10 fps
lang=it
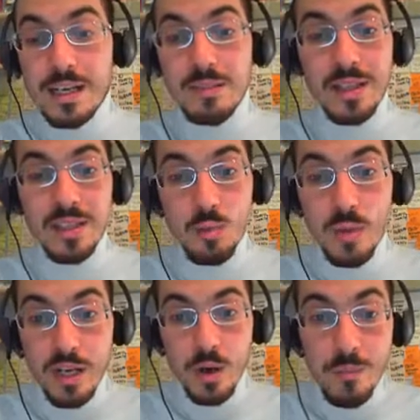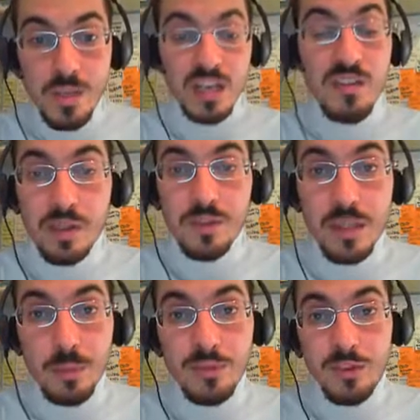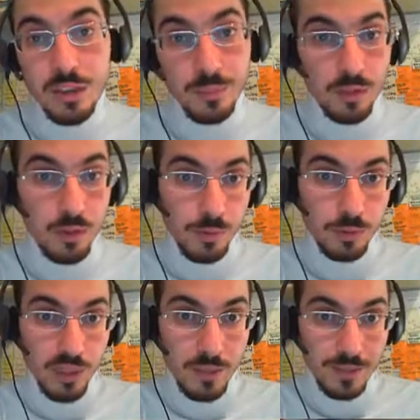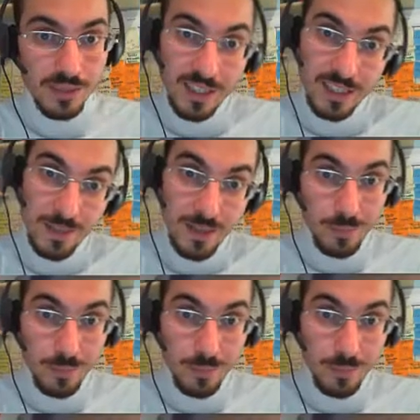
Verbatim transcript: li metti qui, li combini, li fai diventare più forti e poi non li puoi usare in battaglia.